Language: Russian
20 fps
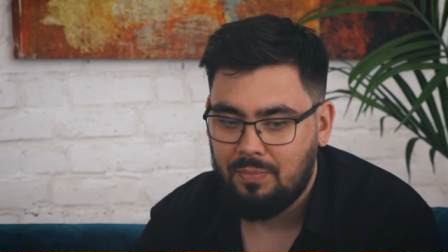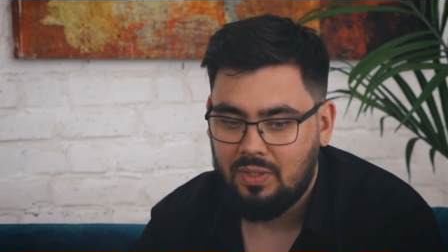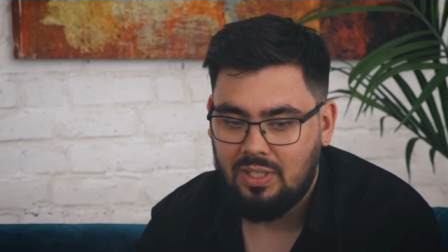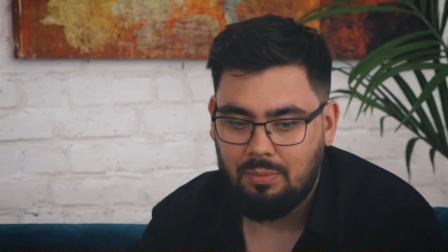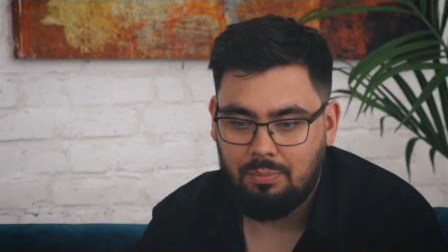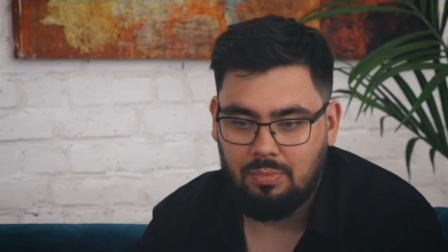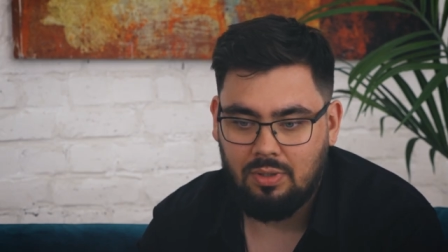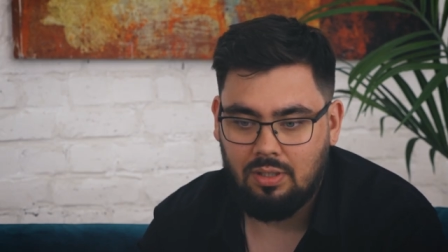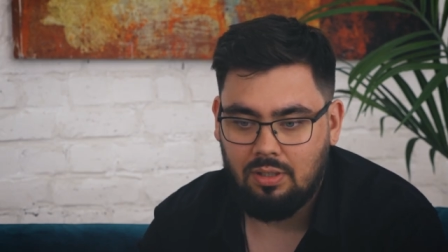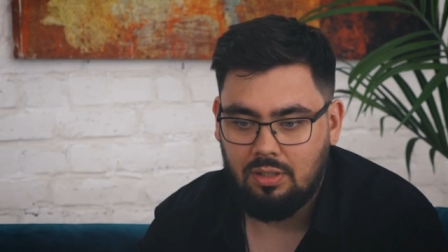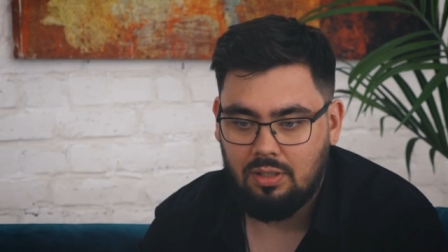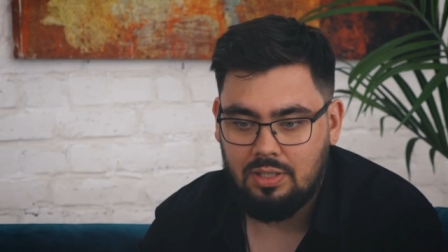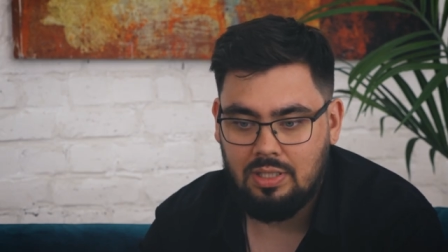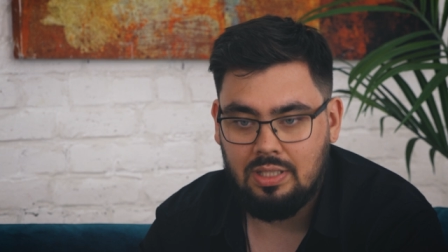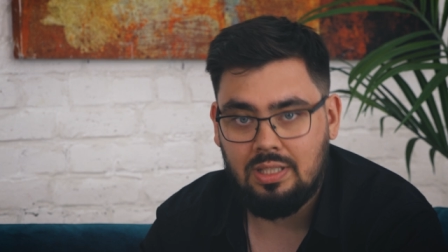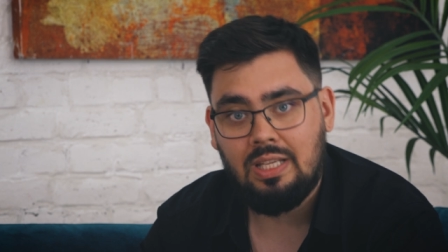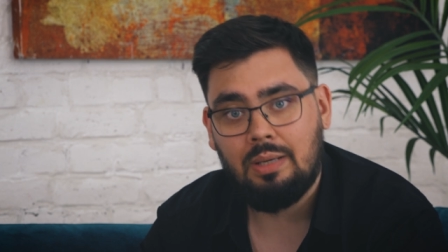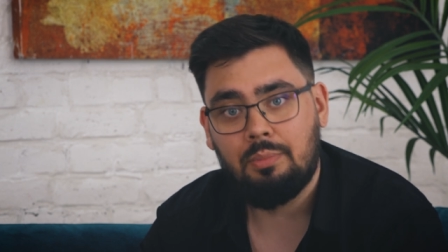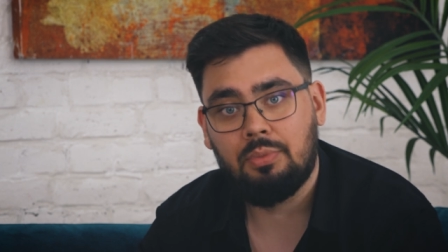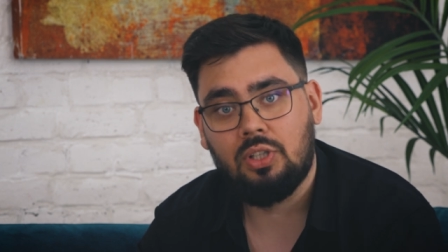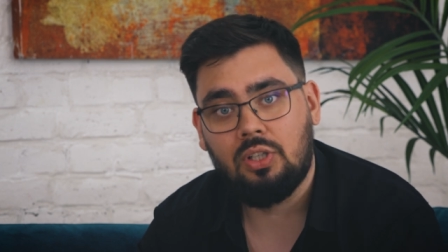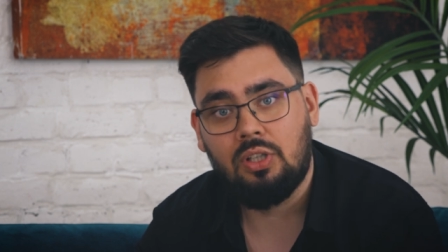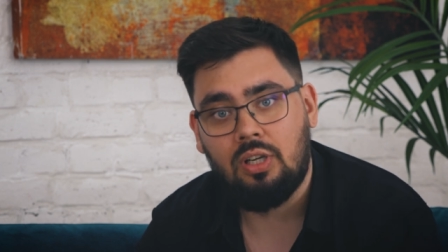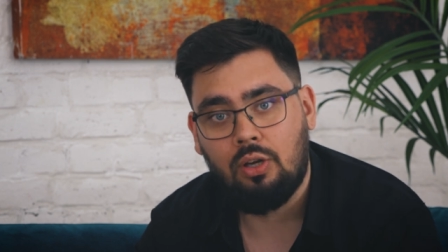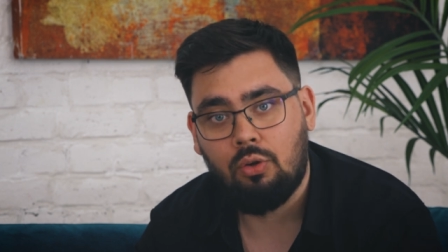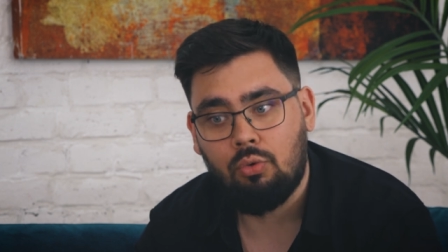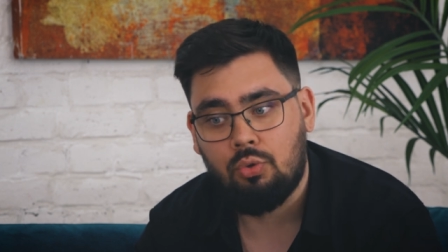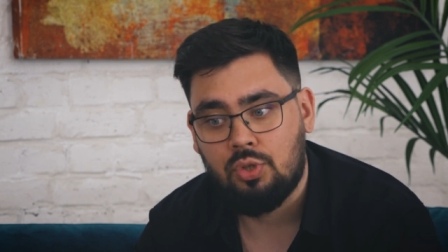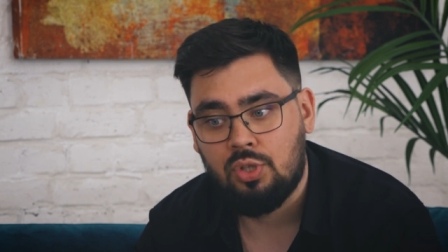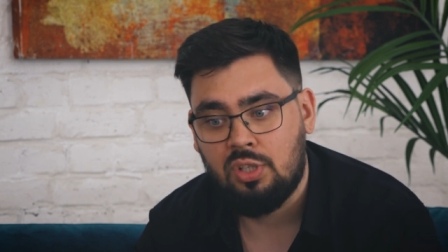как бы система-то
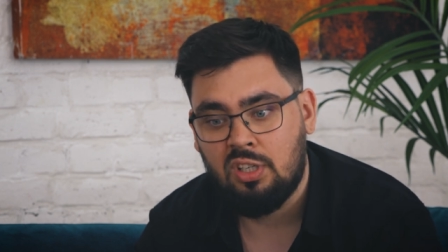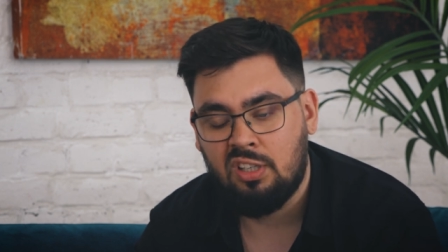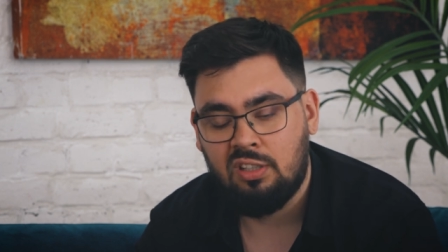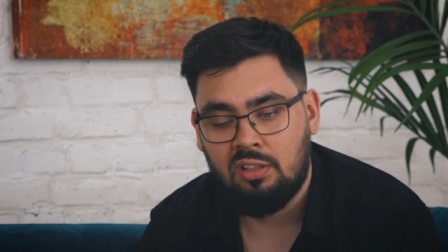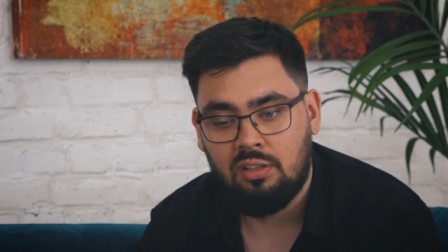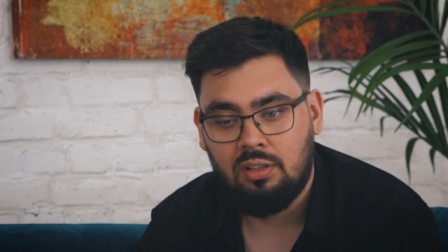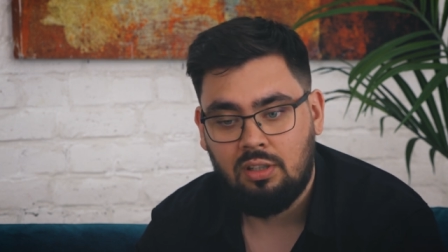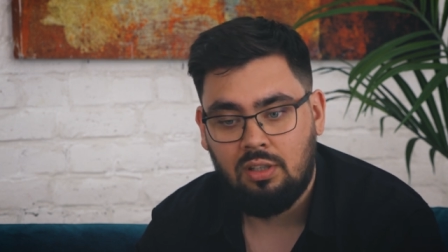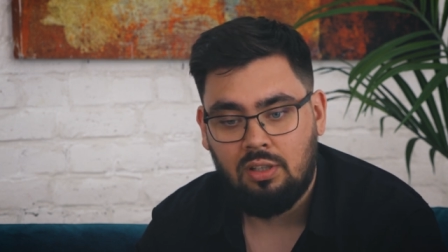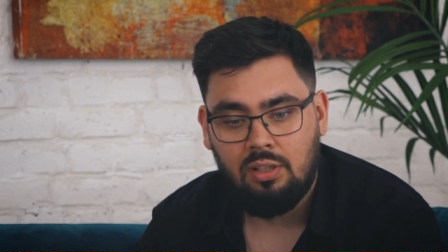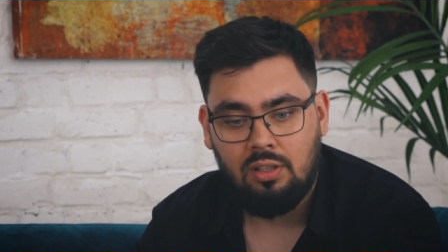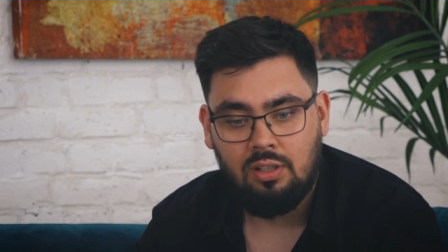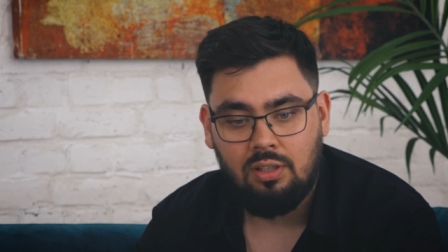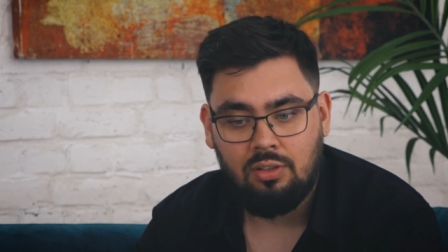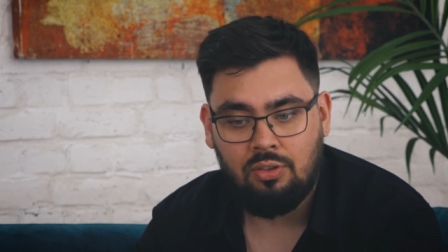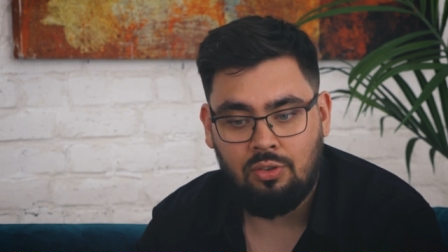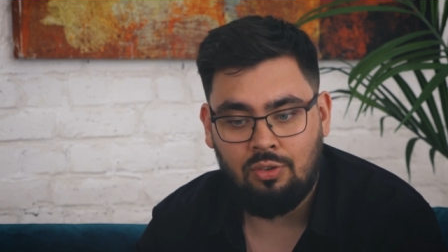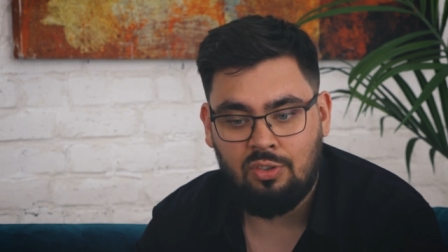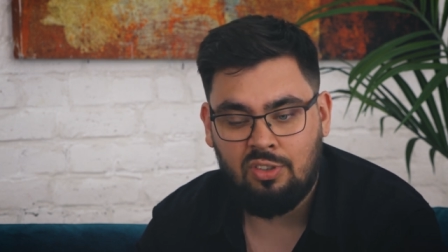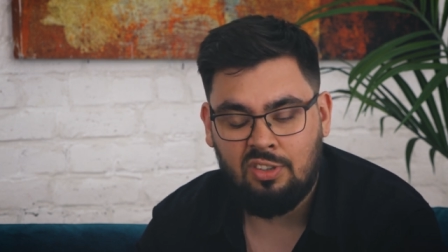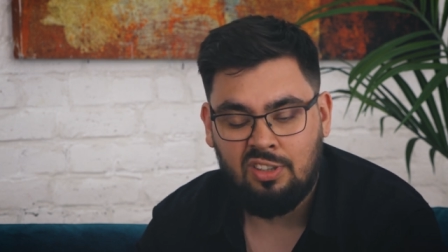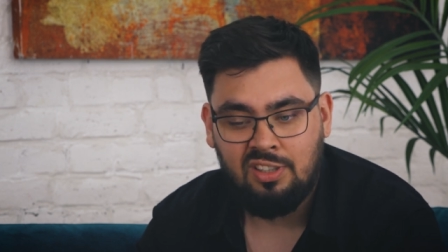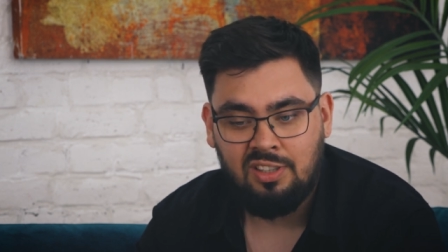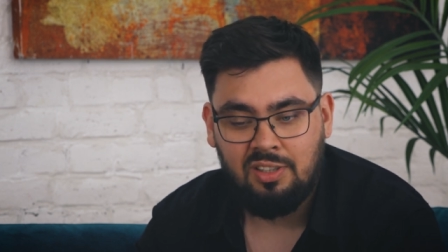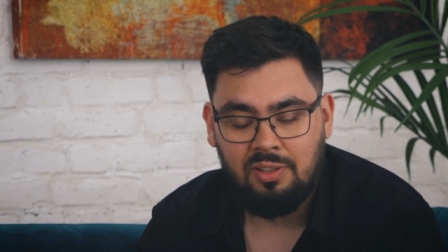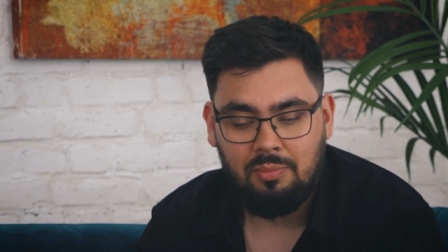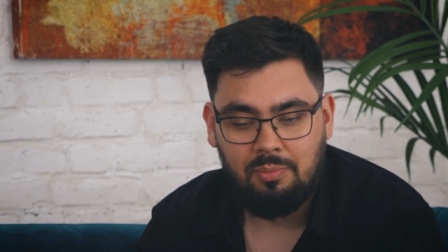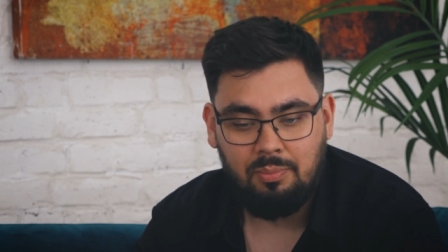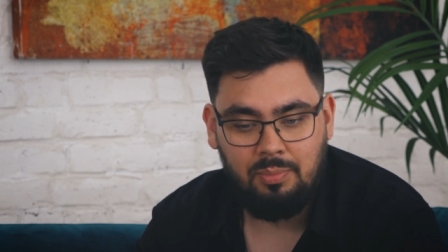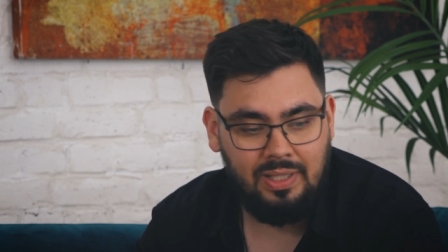хорошая,
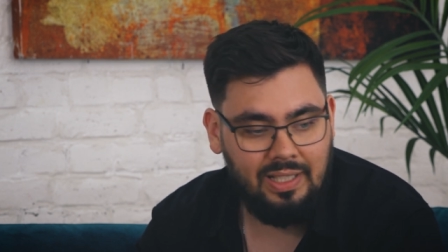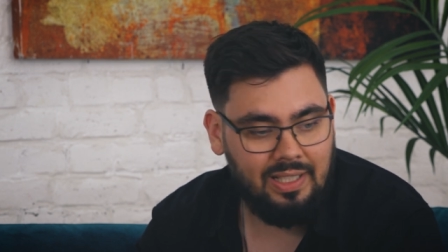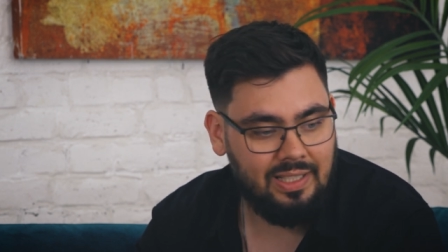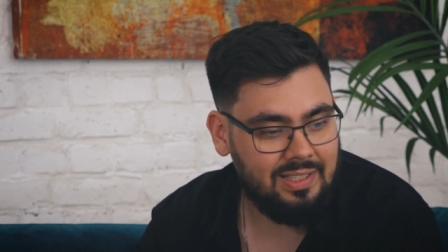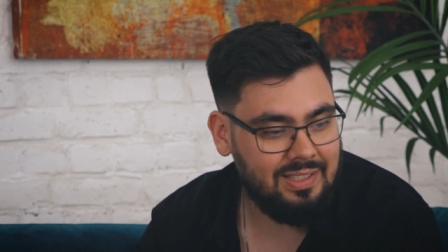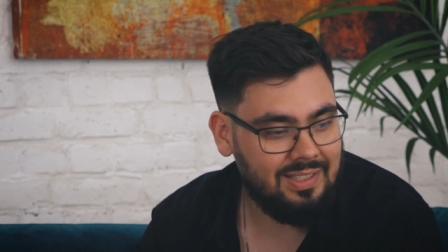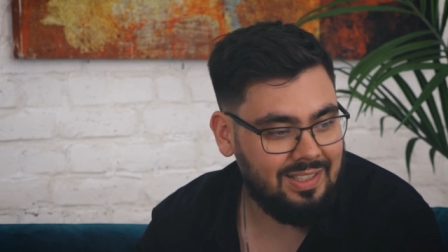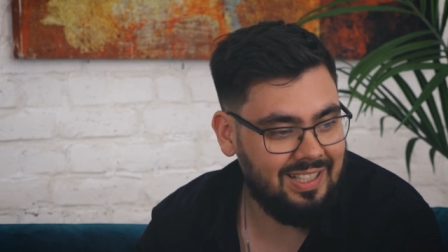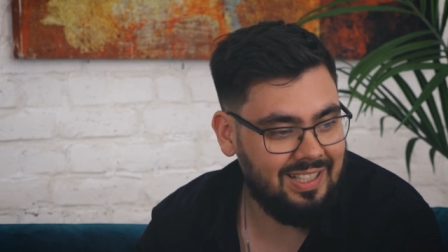но, блядь,